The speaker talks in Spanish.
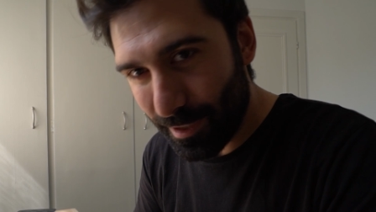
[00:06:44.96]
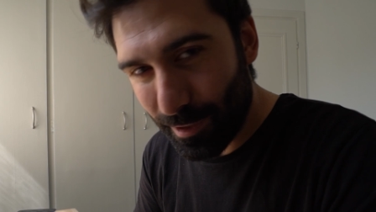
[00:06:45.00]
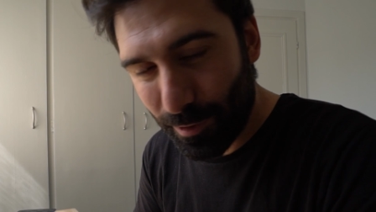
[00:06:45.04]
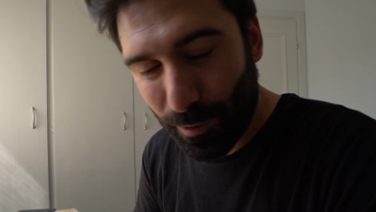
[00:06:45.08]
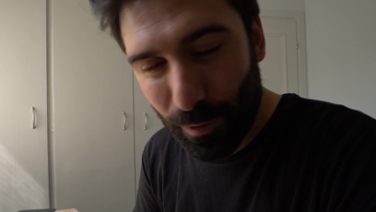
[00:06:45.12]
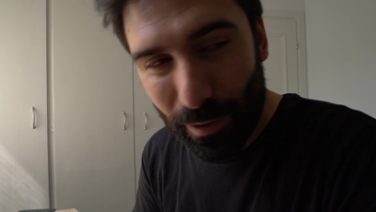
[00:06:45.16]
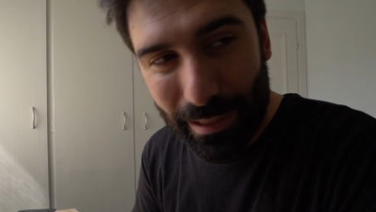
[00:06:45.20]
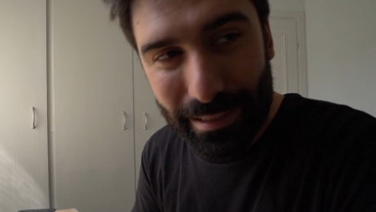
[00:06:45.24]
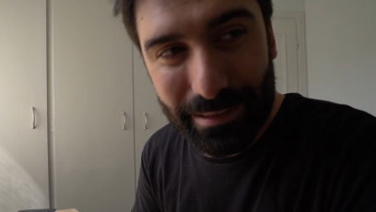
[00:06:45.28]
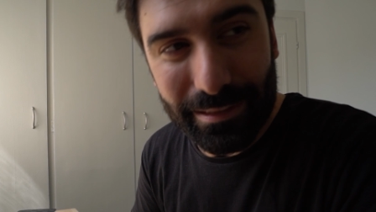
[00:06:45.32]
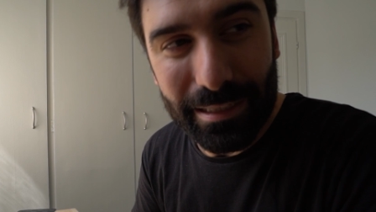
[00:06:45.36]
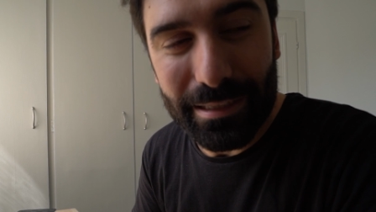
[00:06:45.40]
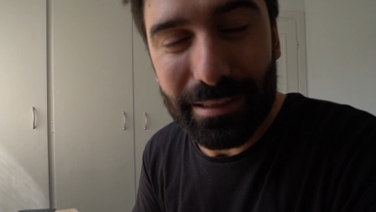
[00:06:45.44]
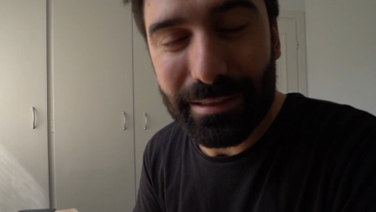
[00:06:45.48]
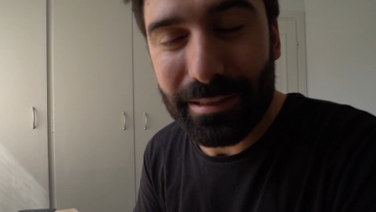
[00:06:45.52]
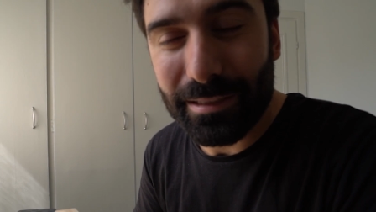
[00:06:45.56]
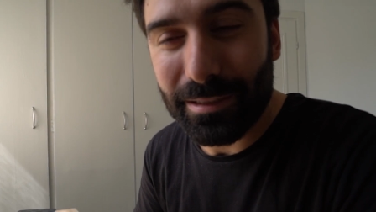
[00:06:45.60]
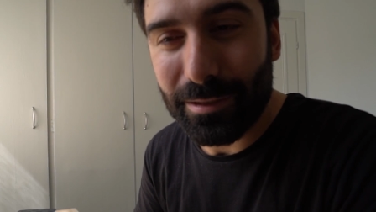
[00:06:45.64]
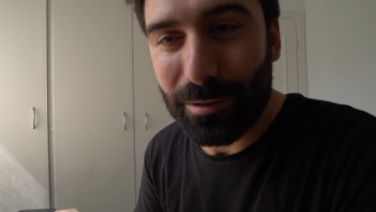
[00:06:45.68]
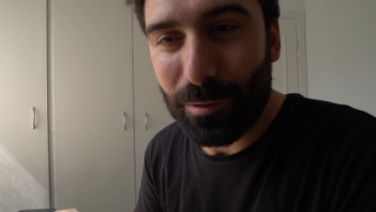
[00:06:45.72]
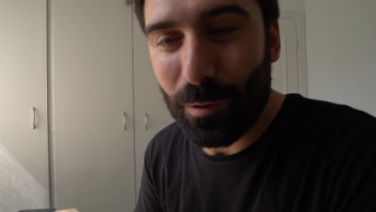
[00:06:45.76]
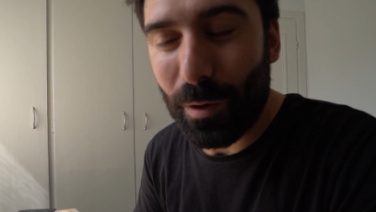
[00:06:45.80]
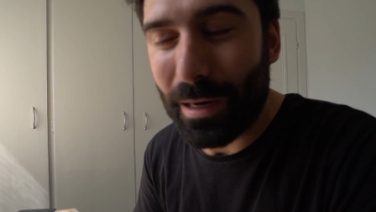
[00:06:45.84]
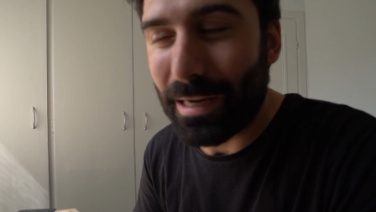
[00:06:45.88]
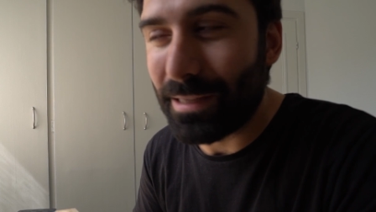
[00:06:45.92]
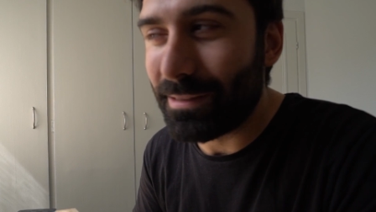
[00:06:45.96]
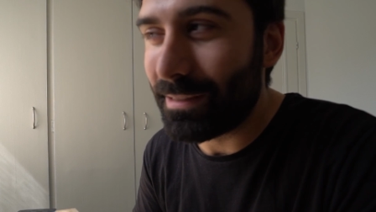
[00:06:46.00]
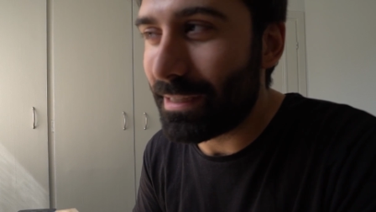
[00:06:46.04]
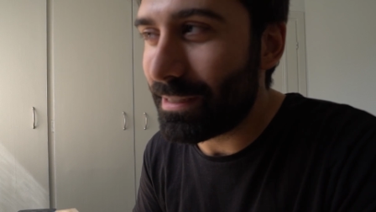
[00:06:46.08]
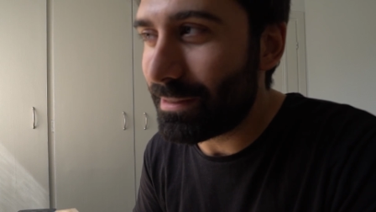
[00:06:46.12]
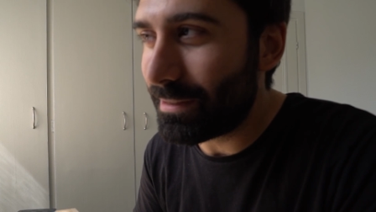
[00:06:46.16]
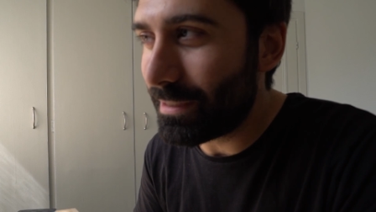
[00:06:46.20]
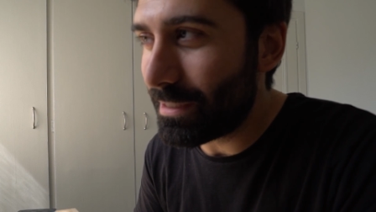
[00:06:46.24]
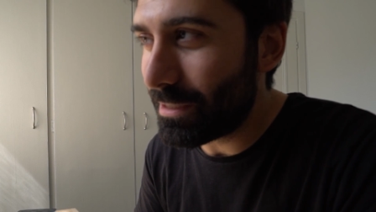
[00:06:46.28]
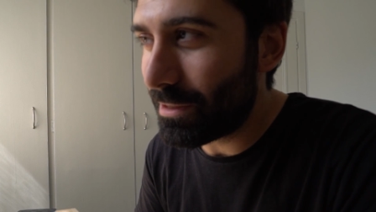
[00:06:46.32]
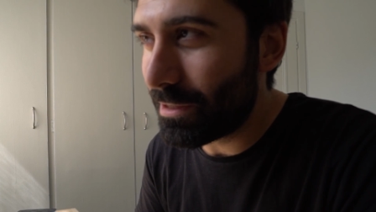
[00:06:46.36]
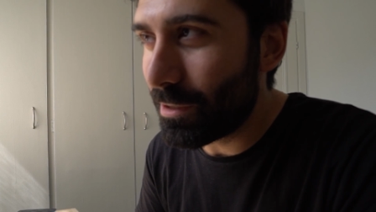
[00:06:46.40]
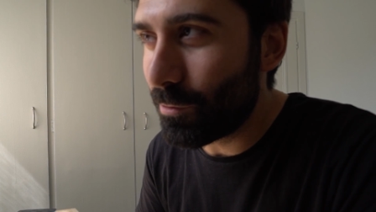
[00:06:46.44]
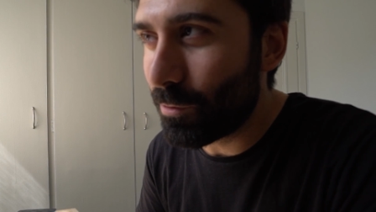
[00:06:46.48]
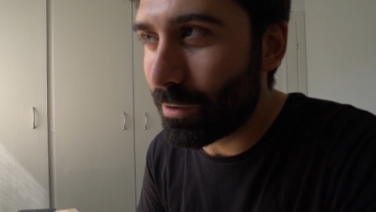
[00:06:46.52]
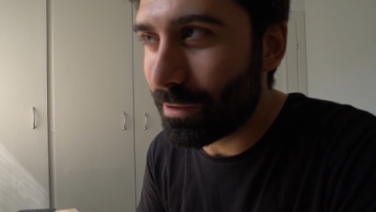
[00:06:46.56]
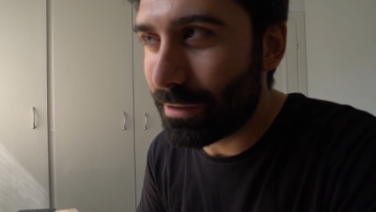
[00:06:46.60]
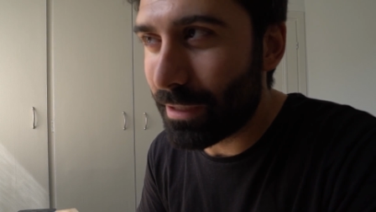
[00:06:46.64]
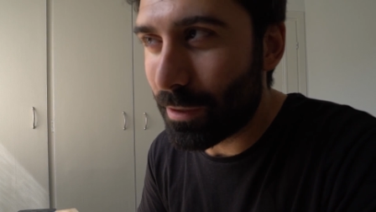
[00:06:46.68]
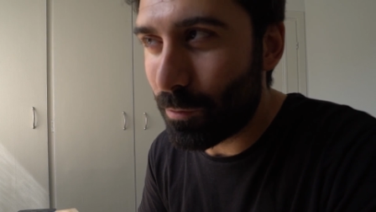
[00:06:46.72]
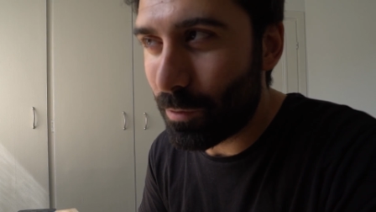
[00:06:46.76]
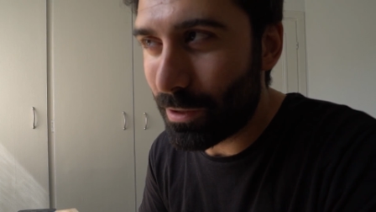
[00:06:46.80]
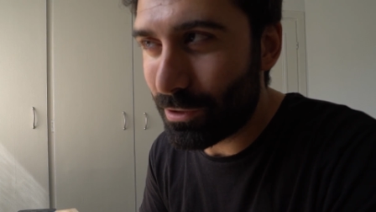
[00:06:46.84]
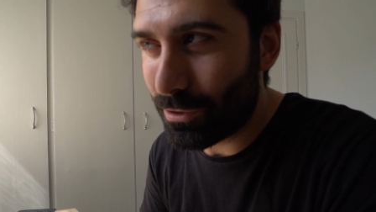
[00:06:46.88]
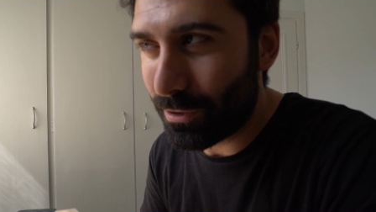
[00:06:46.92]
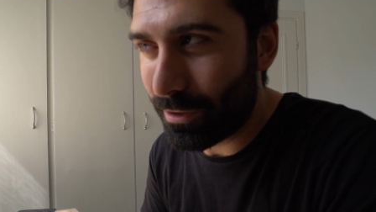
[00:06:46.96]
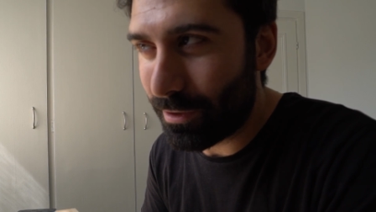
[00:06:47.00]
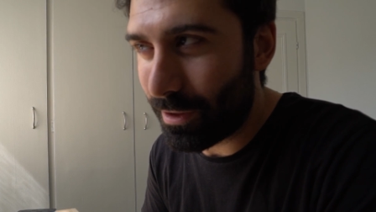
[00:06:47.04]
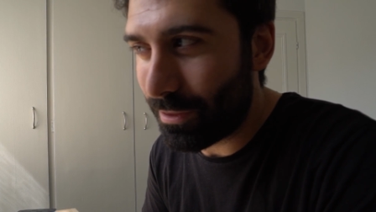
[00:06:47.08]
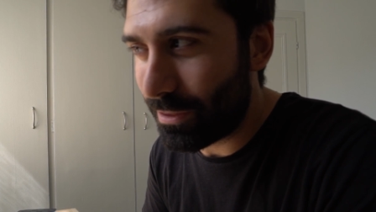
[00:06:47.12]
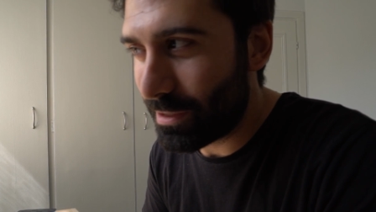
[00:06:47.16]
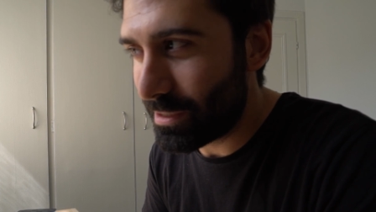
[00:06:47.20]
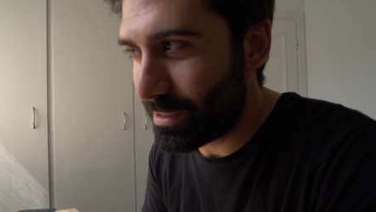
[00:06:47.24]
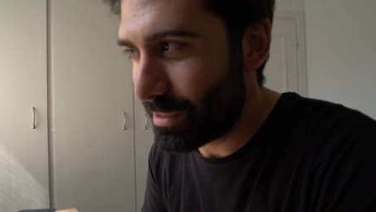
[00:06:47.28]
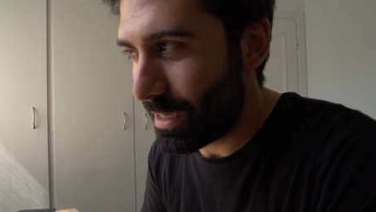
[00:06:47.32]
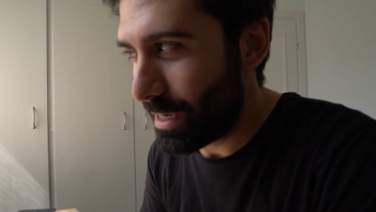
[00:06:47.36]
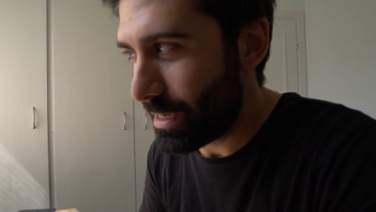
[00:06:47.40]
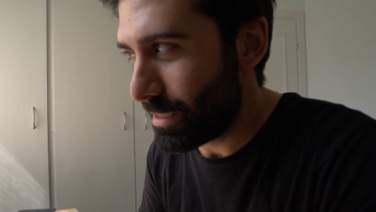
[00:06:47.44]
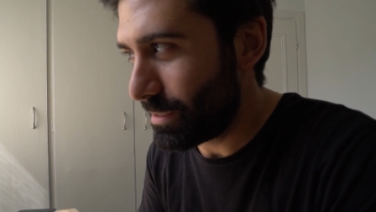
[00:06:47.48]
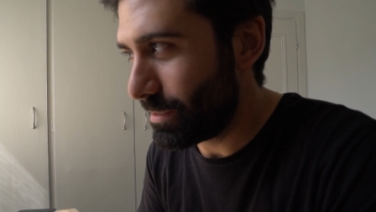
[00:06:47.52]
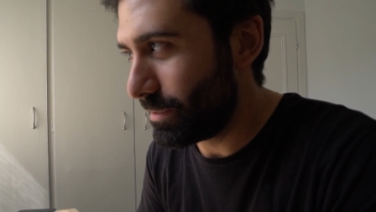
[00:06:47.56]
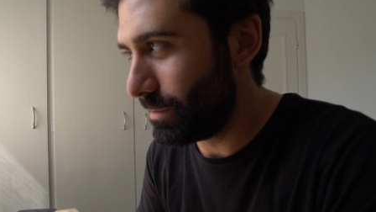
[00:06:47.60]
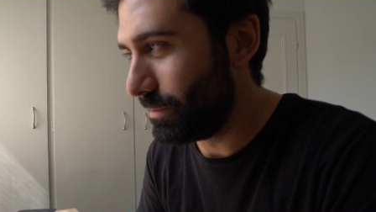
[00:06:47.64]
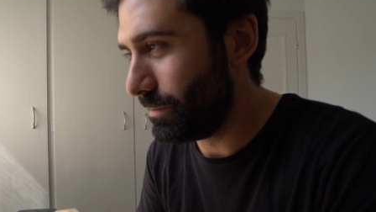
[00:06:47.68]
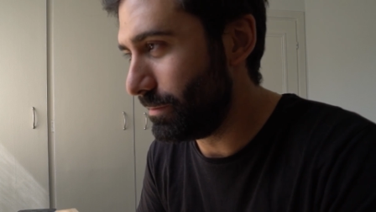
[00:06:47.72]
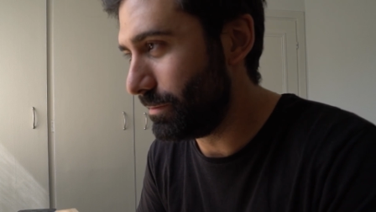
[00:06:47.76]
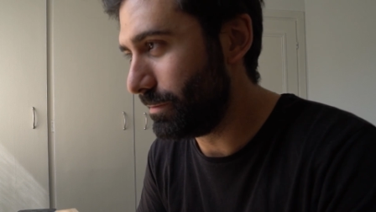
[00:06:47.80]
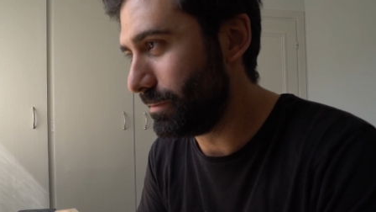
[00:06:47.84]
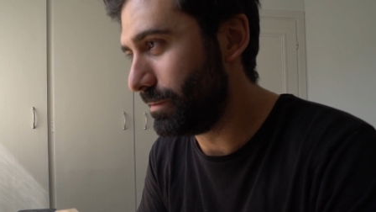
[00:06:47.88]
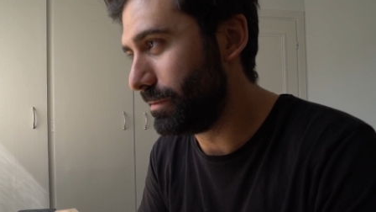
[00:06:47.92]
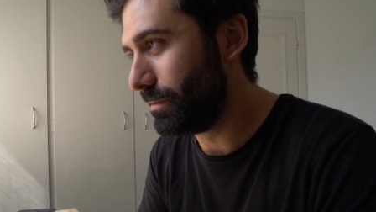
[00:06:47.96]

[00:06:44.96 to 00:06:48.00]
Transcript: 40, 43 54 16.